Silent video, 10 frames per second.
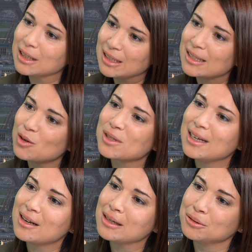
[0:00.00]
Et c'est en
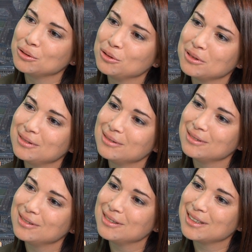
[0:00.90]
cela, euh,
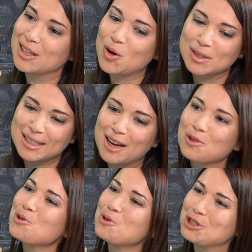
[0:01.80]
c'est en cela que
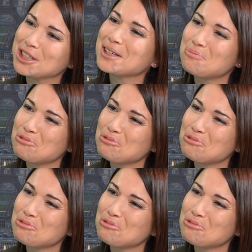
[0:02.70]
le coaching est